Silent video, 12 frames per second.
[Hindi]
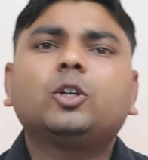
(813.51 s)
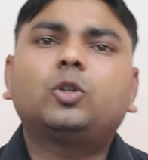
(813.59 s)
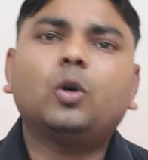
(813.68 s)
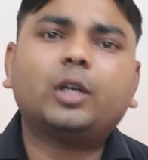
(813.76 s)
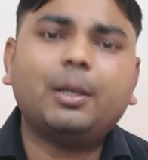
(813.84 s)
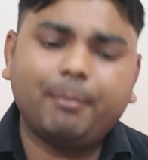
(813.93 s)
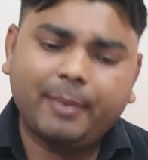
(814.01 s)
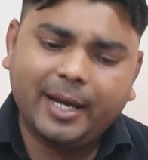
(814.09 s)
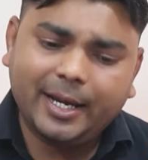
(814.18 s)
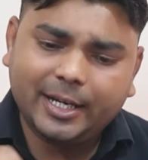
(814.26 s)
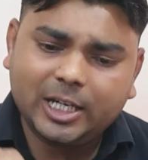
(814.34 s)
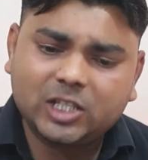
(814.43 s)
क्योंकि
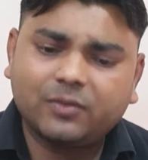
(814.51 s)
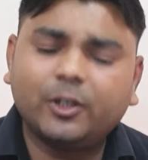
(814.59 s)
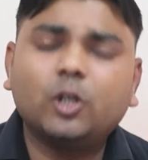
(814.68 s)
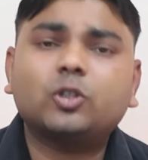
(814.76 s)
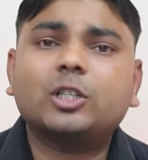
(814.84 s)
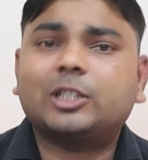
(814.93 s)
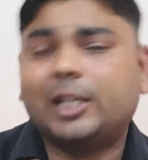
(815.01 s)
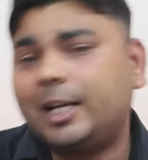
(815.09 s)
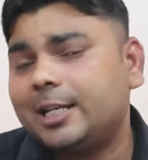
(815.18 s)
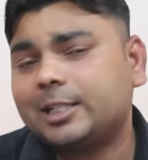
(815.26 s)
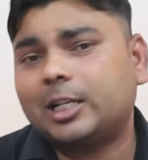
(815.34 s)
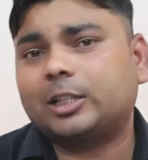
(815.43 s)
मैं इस वीडियो से
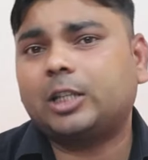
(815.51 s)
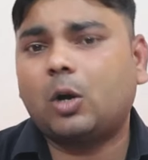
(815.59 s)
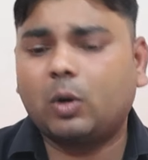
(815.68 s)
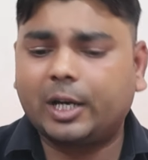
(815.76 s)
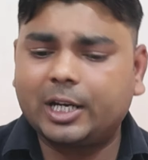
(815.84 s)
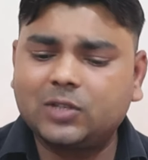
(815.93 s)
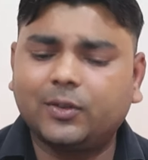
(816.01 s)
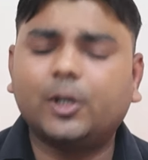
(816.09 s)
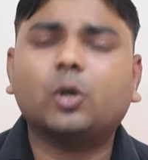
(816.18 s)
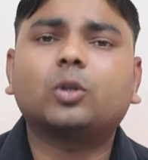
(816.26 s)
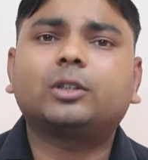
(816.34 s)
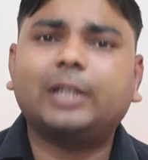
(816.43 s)
चैलेंज करता हूं अगर इस
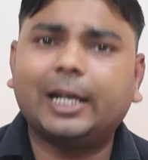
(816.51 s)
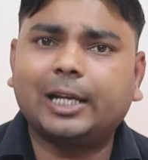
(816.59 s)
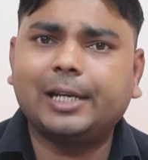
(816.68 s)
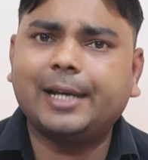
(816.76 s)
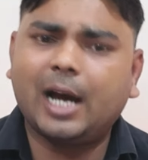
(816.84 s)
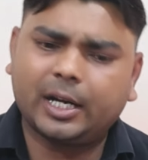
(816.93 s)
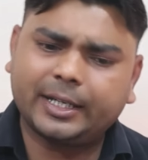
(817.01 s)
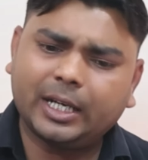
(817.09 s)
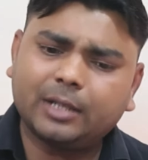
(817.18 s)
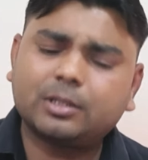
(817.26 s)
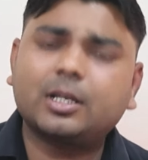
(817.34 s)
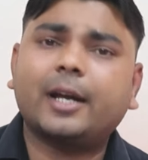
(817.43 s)
वीडियो को देख लिया और
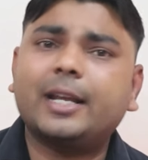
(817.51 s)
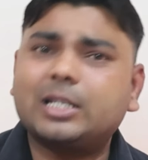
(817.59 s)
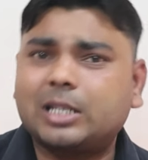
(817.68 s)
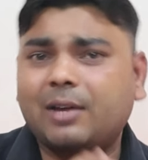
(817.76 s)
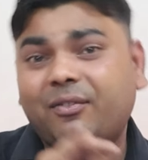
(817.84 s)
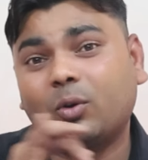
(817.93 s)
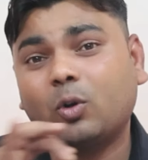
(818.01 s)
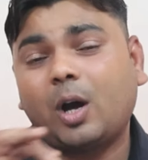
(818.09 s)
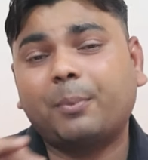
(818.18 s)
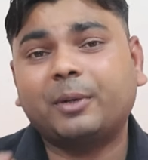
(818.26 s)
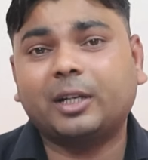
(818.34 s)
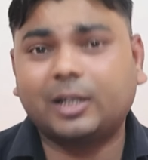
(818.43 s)
ये सारे स्टेप फॉलो
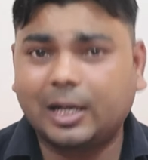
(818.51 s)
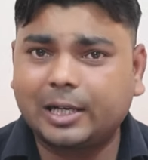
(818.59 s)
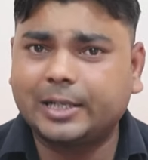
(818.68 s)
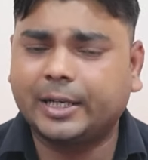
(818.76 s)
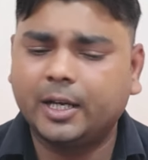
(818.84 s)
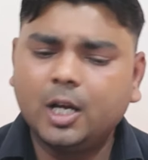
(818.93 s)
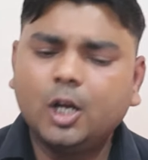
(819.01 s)
आपने कर लिए